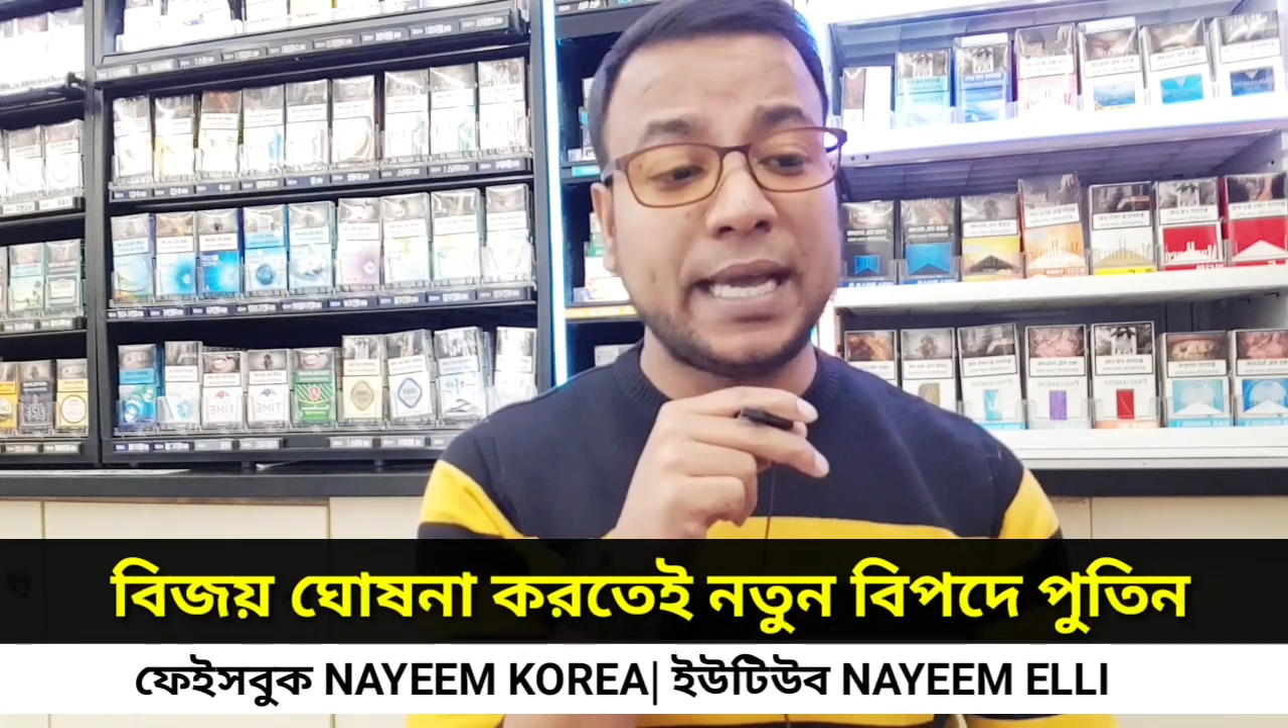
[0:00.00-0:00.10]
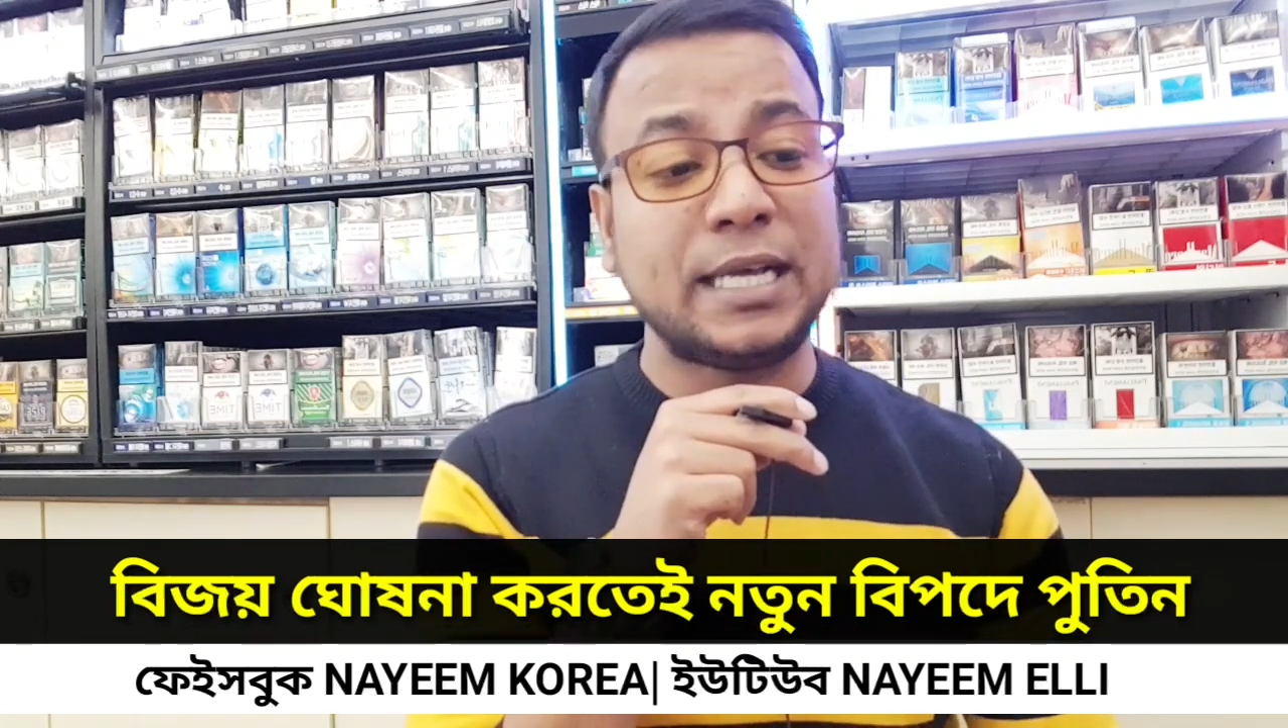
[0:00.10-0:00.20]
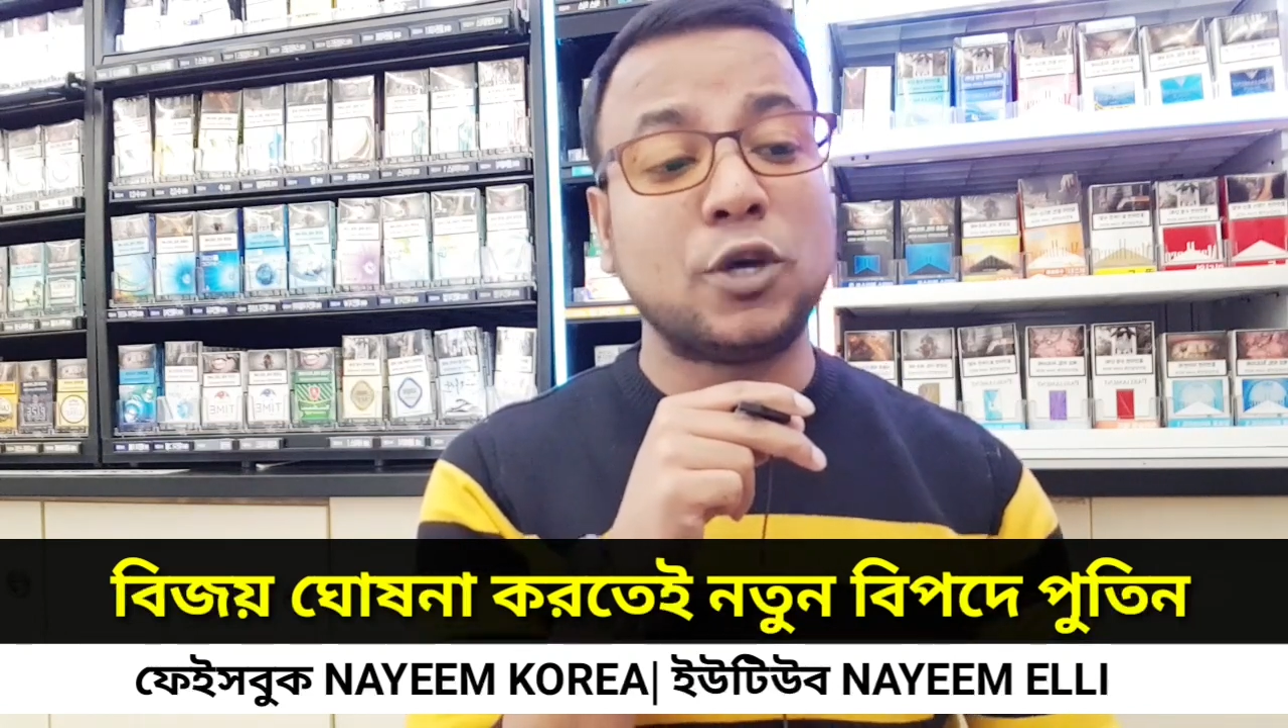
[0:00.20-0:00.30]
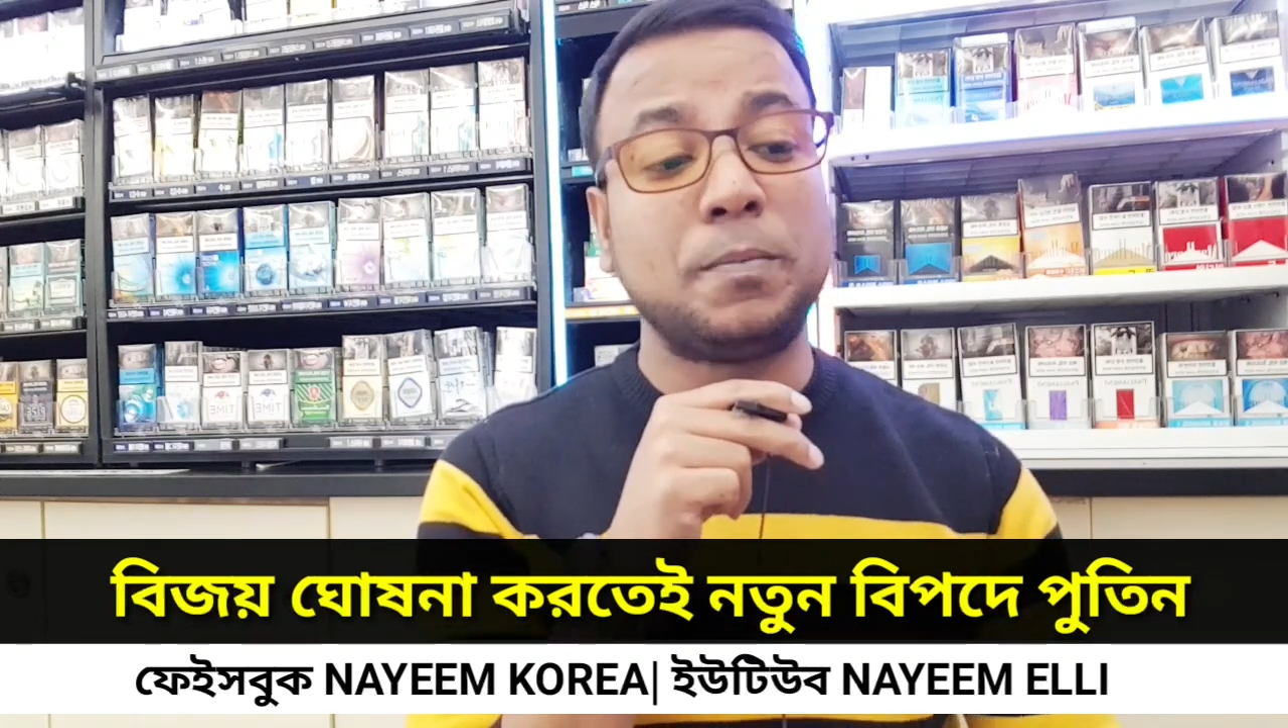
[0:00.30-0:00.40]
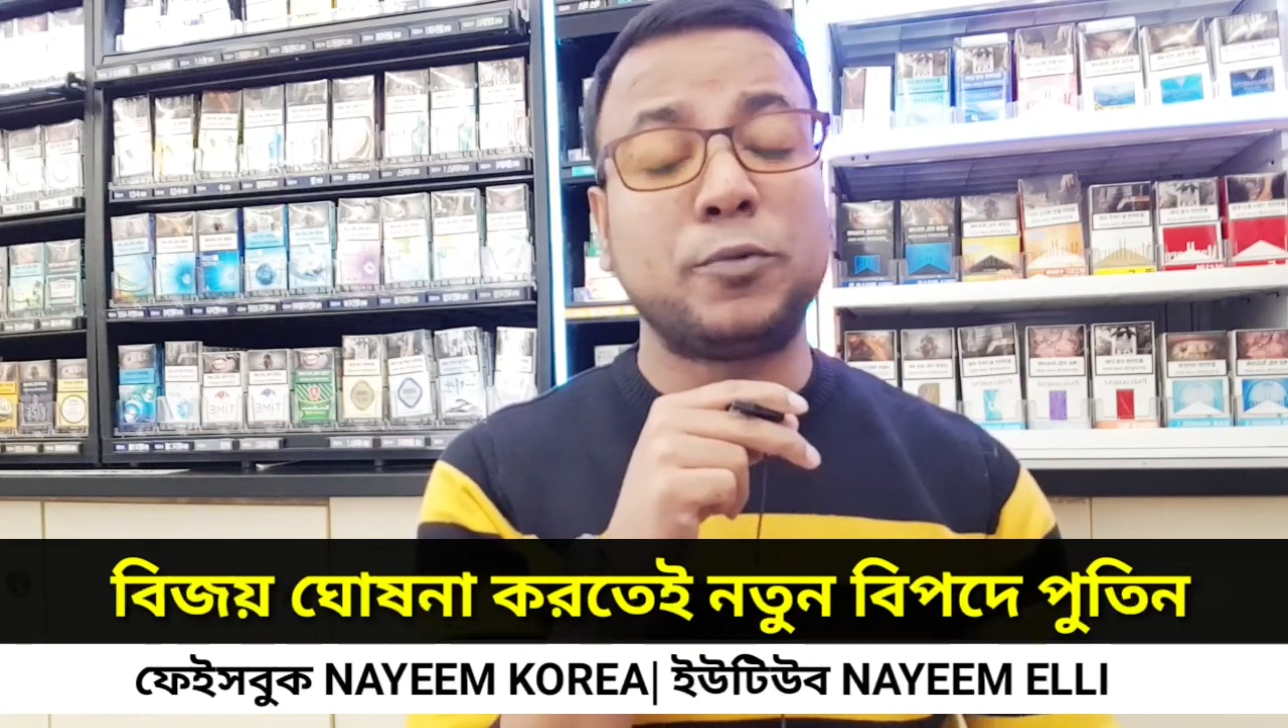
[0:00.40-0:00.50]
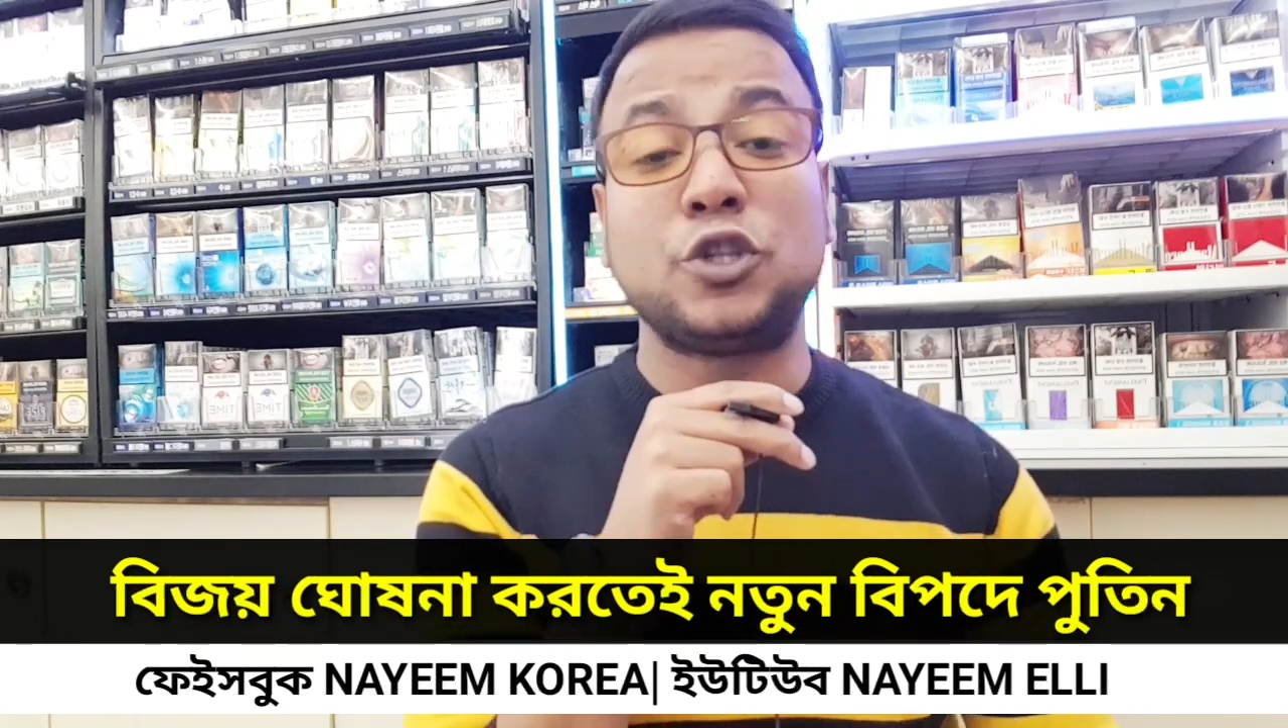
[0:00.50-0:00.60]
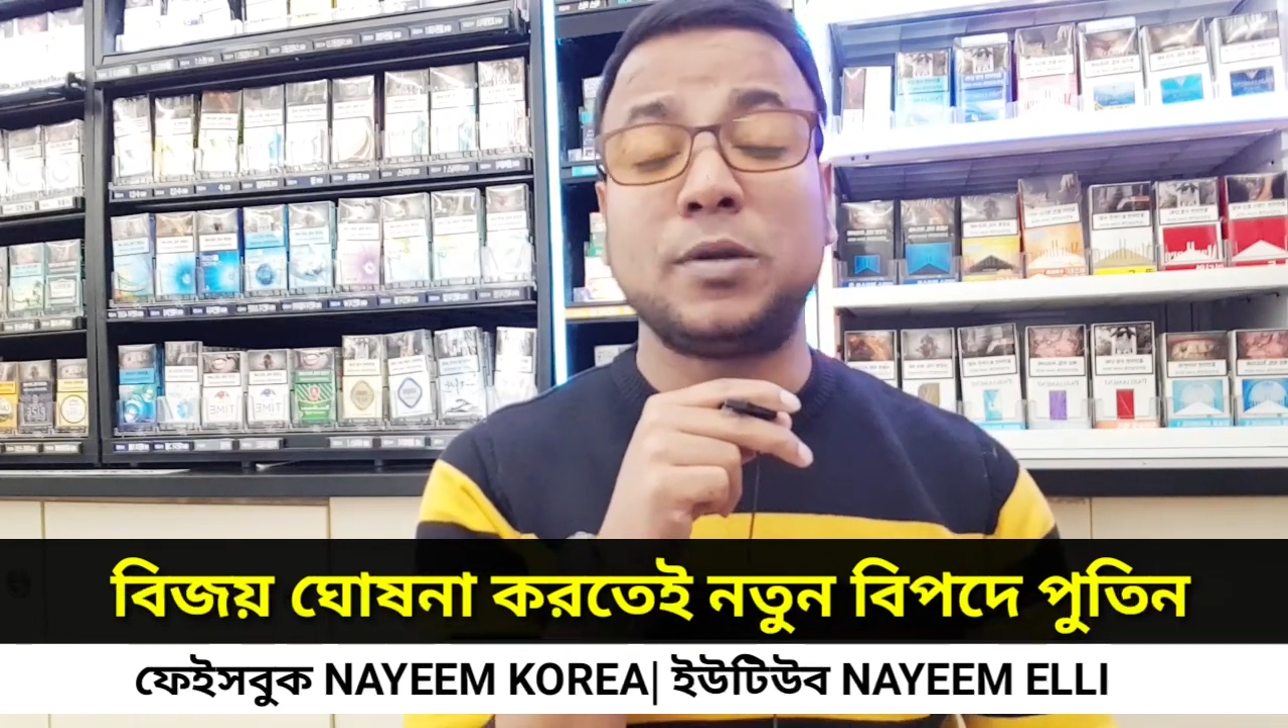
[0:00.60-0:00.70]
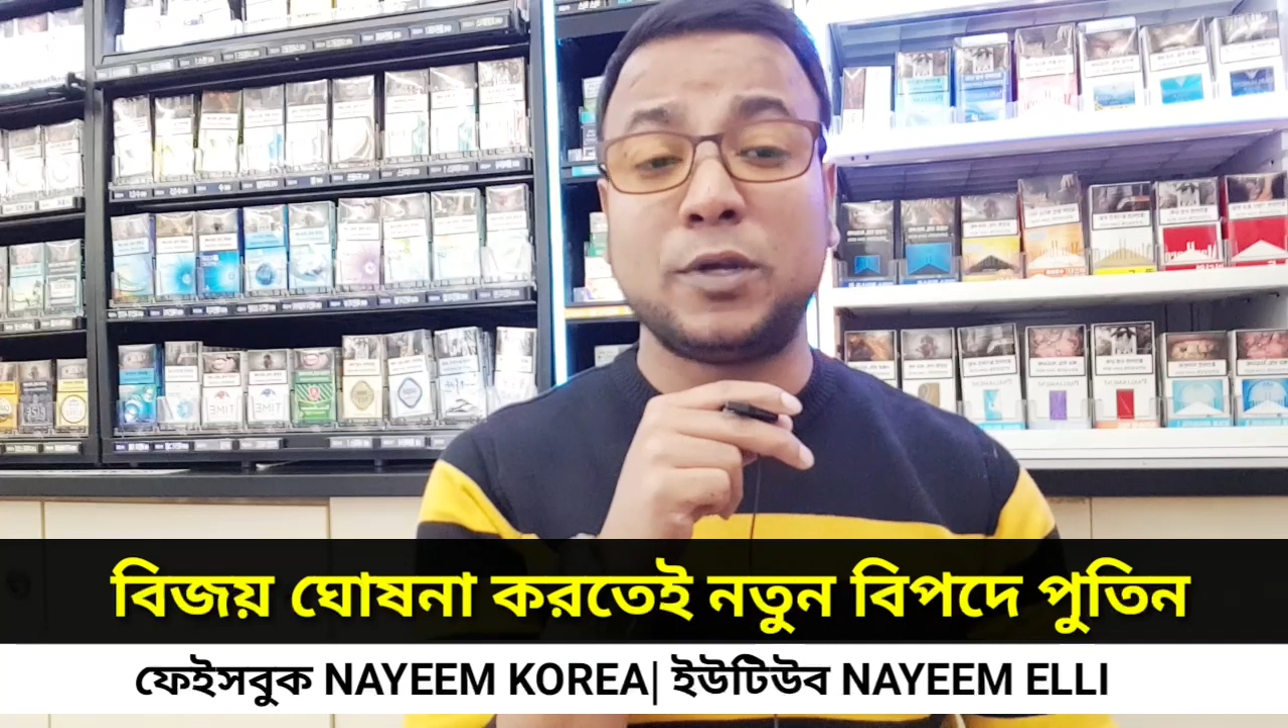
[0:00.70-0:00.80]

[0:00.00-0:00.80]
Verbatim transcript: এই দম্পতির